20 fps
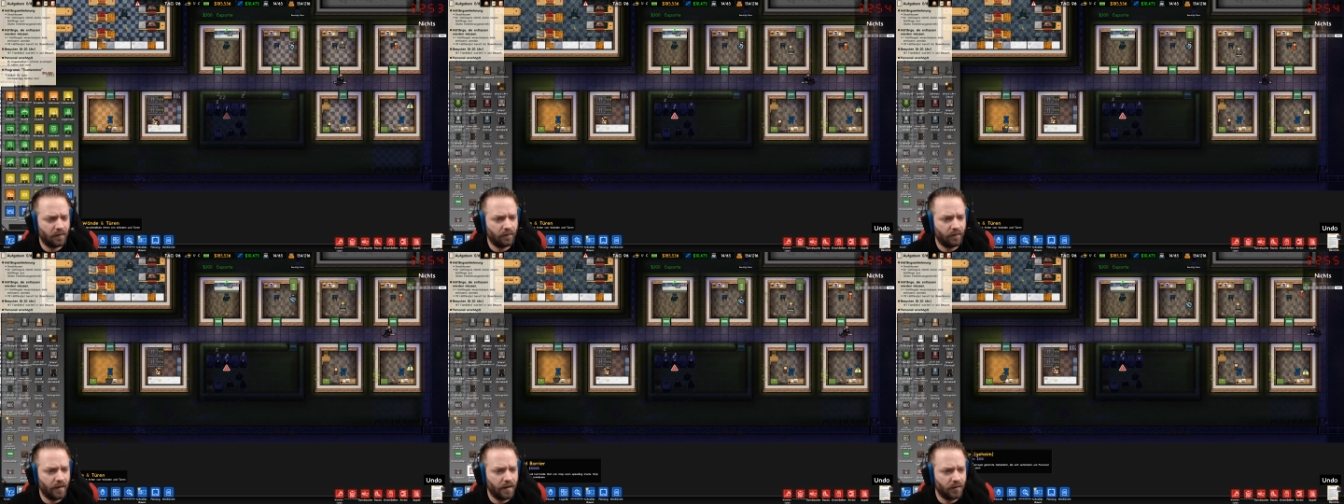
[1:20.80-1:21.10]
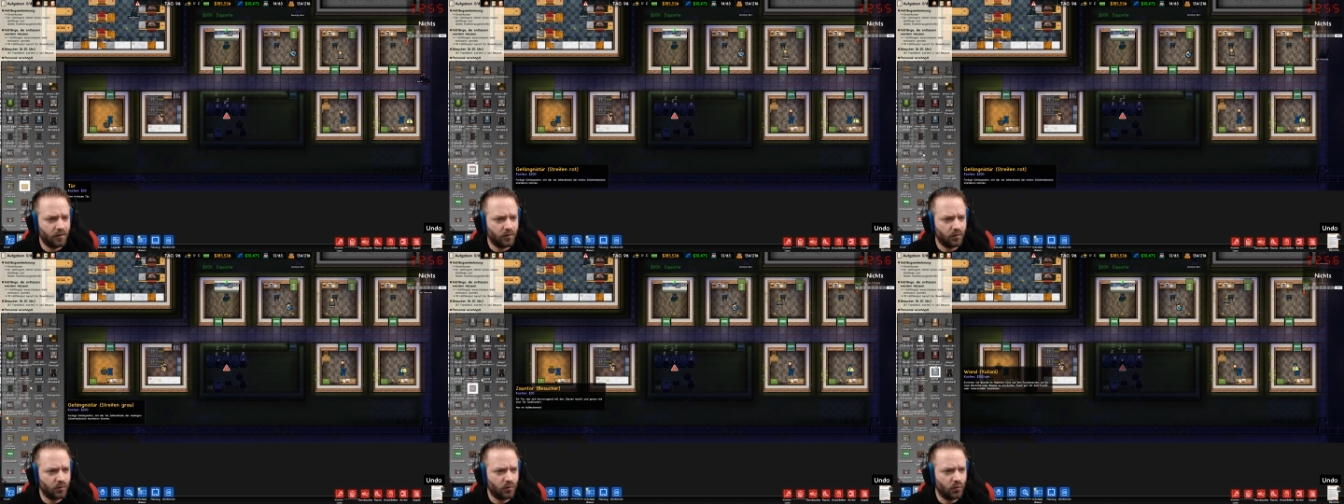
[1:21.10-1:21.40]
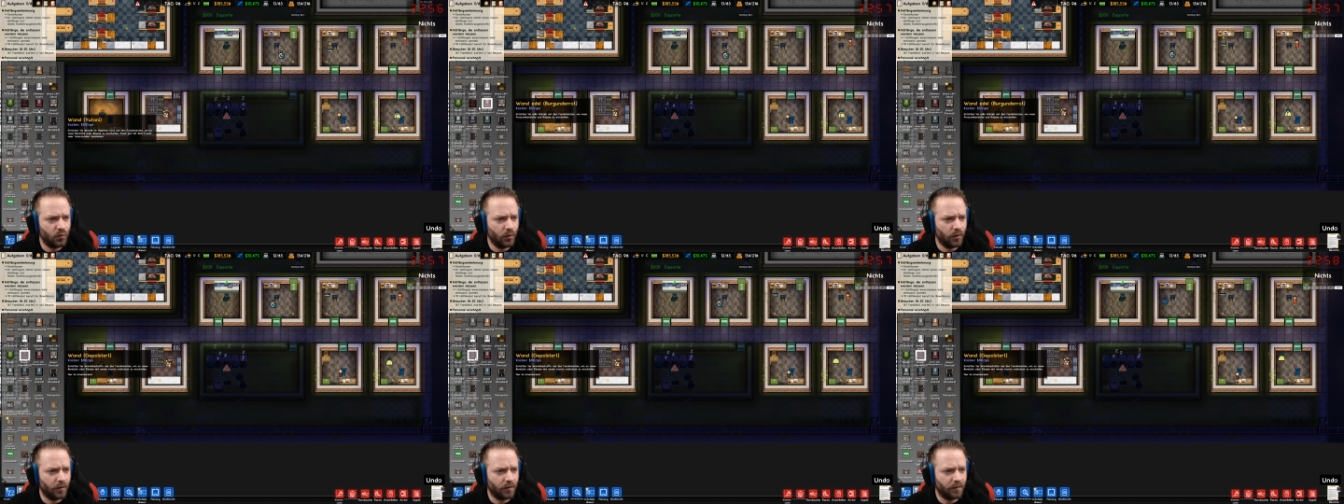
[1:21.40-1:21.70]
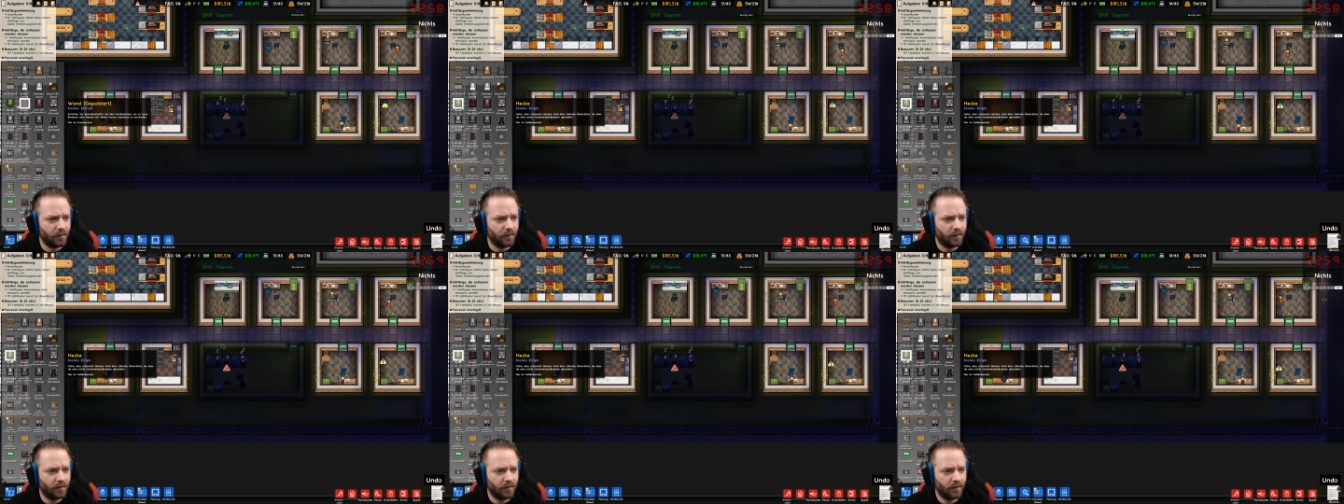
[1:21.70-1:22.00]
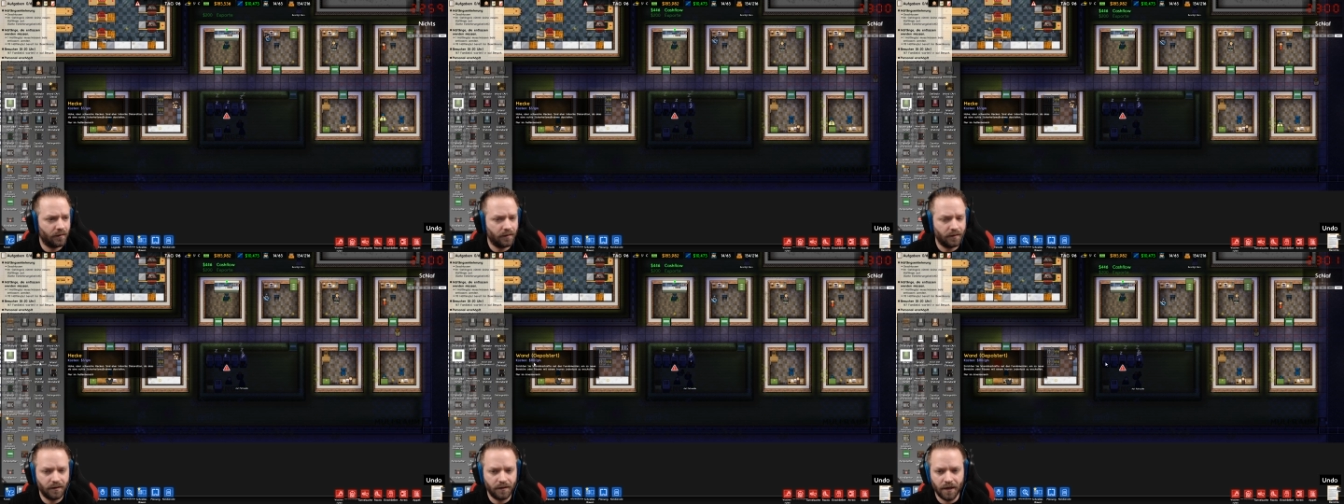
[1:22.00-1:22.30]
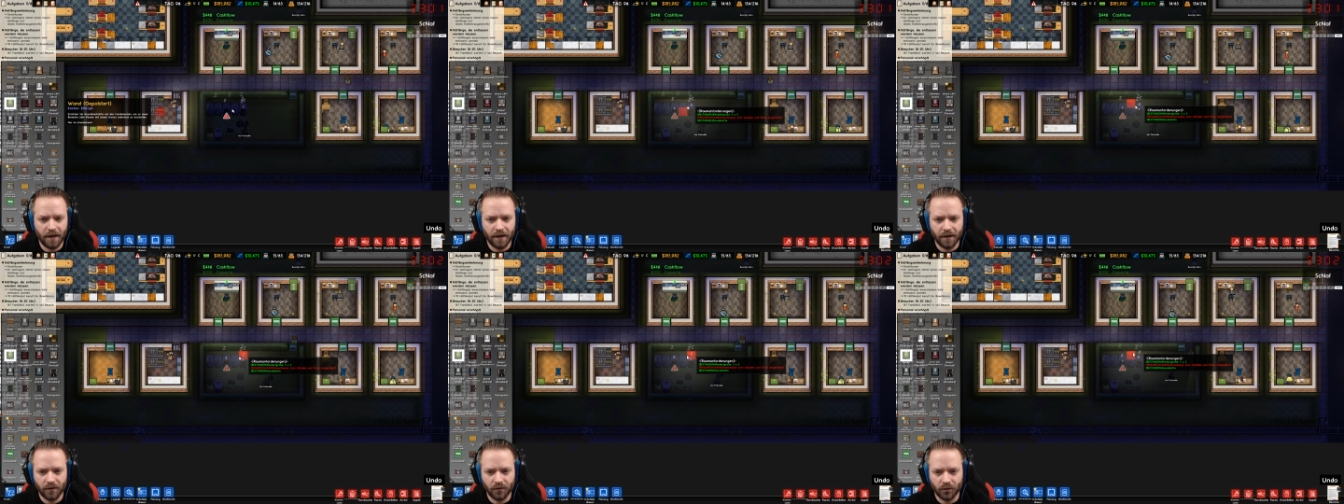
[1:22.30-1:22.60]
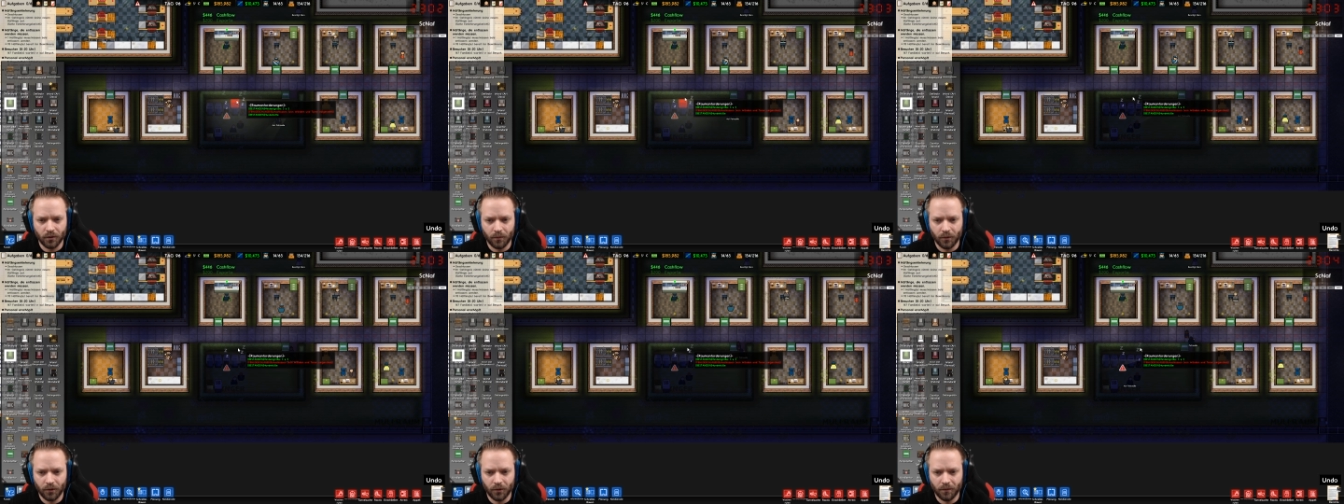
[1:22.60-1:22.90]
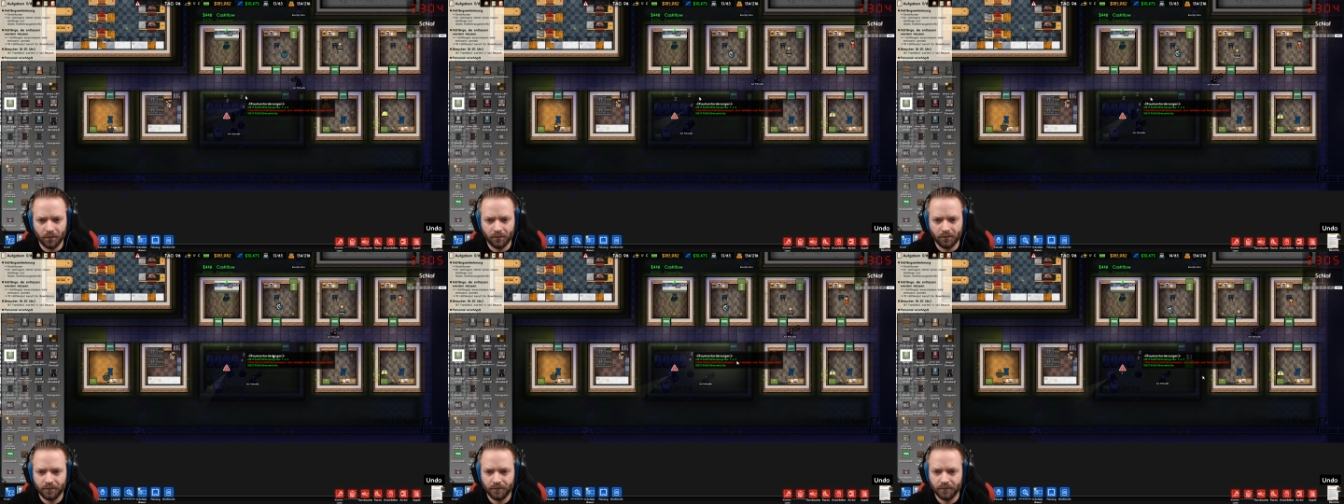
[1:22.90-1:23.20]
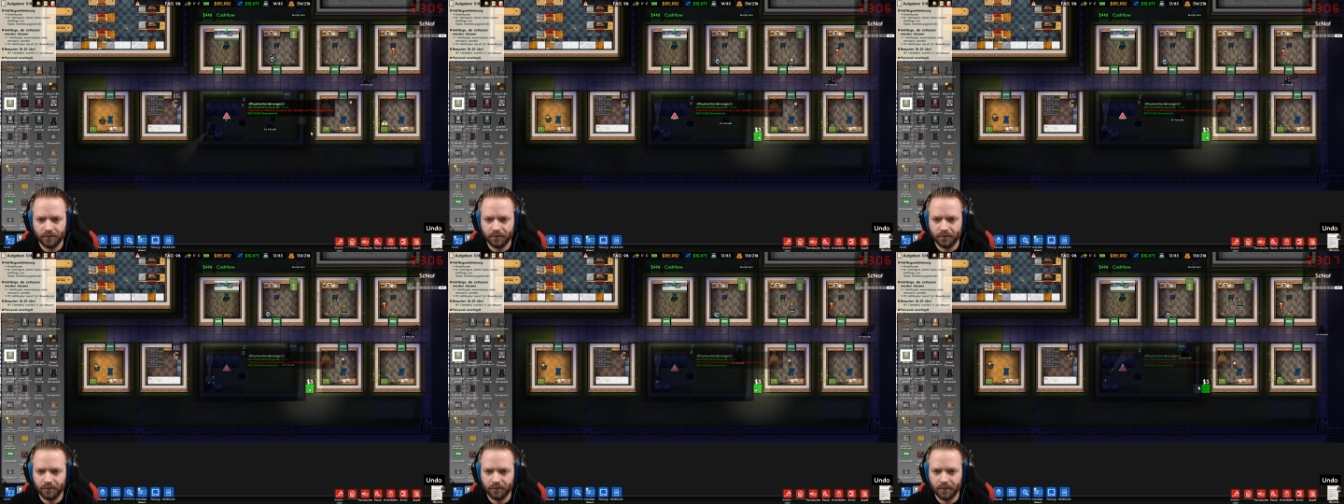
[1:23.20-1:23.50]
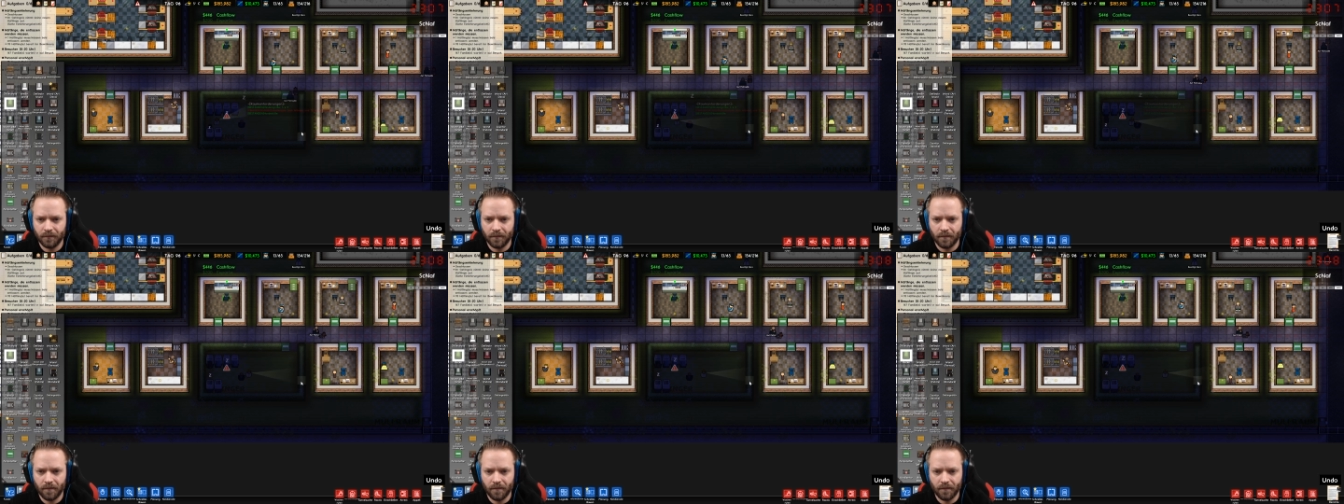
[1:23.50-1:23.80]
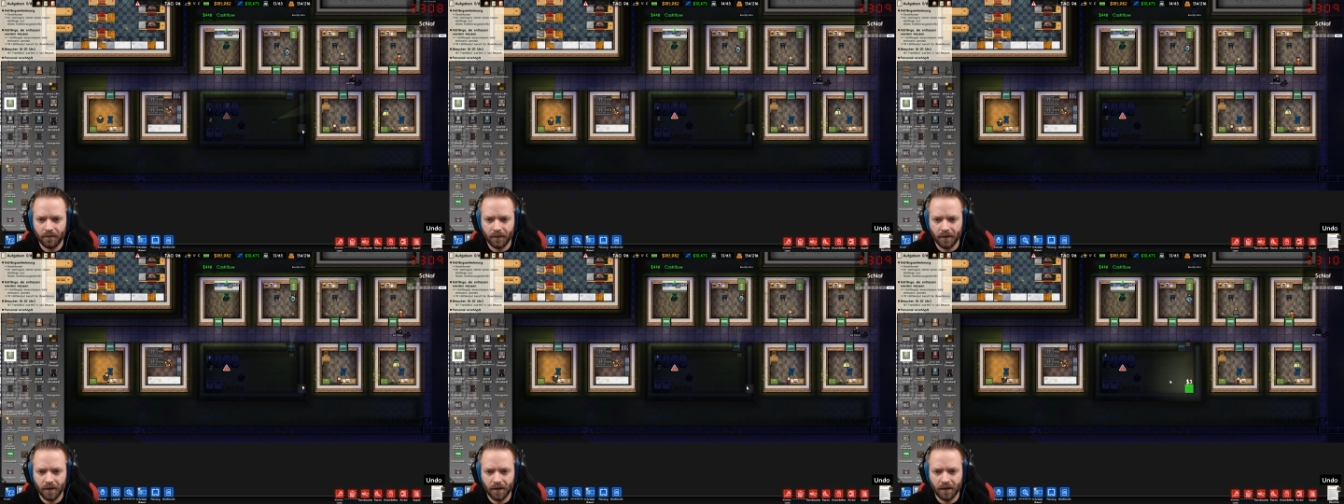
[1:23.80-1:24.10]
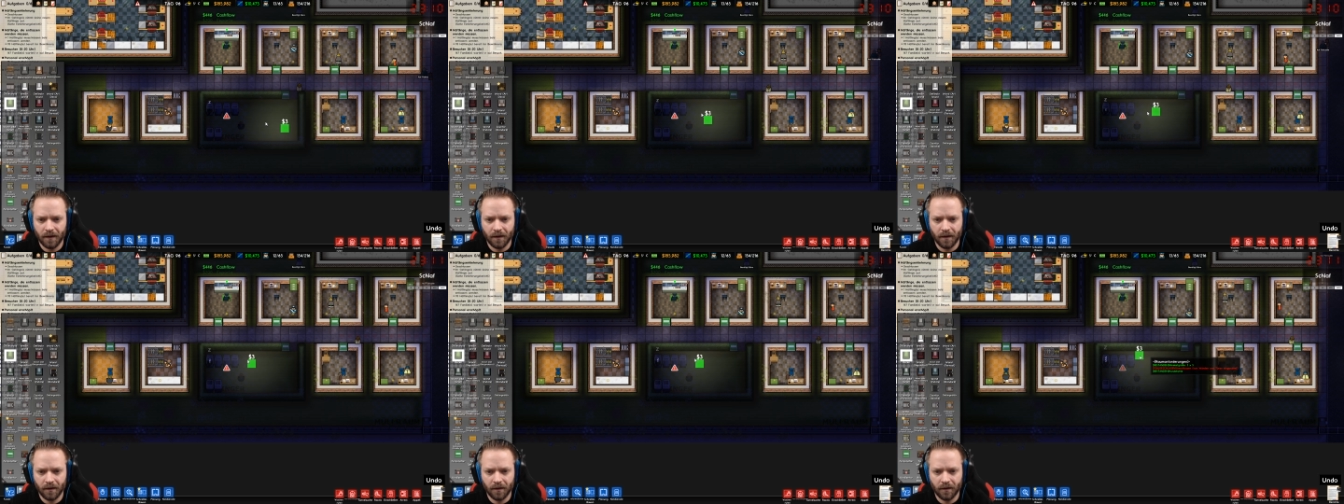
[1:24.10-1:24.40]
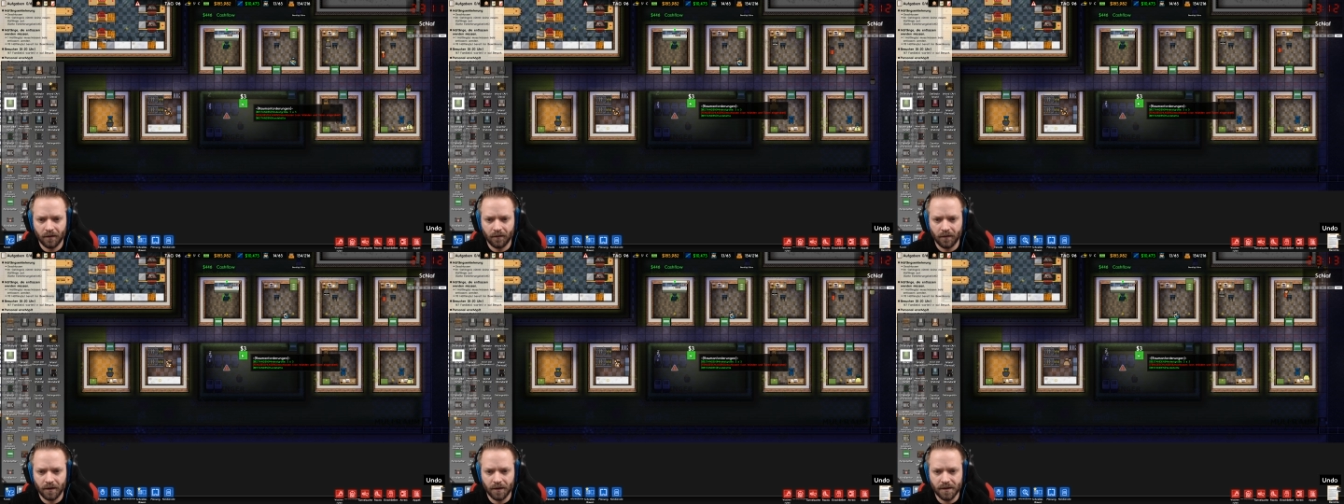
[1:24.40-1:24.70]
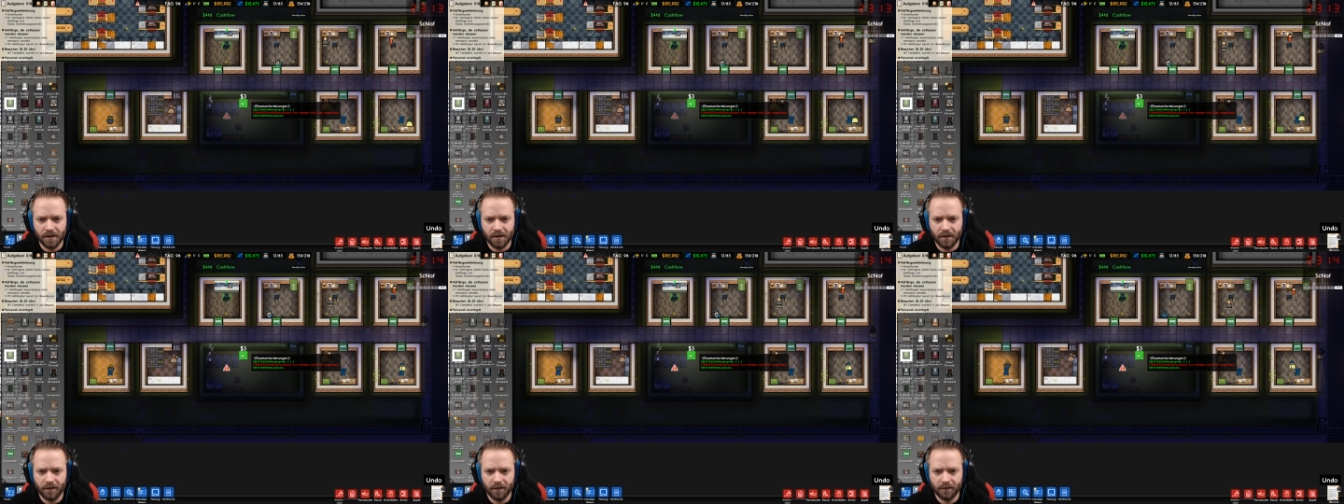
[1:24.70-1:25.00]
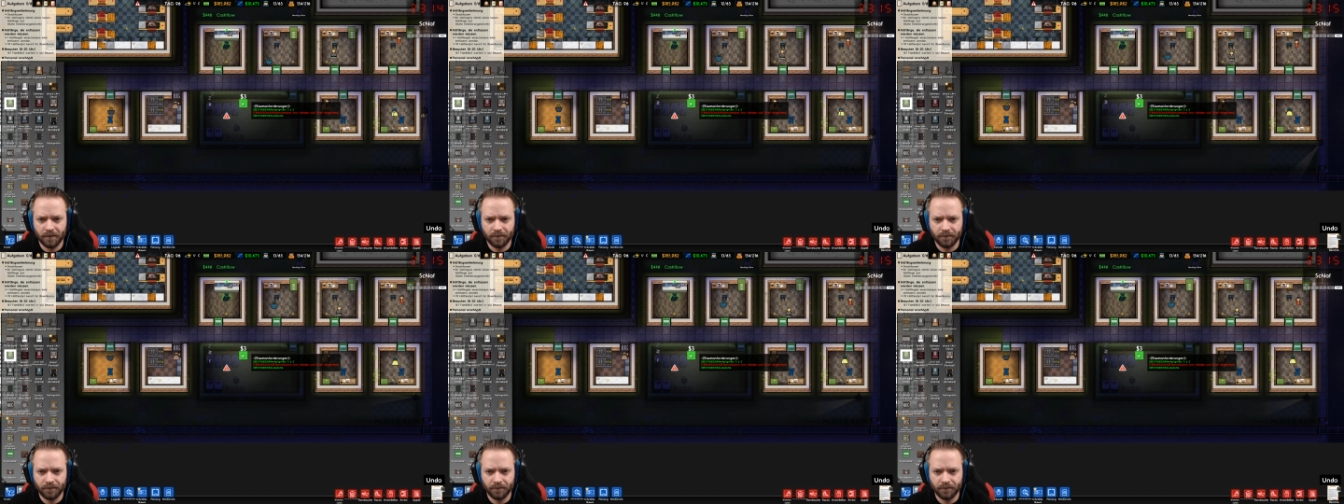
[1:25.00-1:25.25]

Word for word: Wände und Türen. Die Hecke drumherum. Quasi.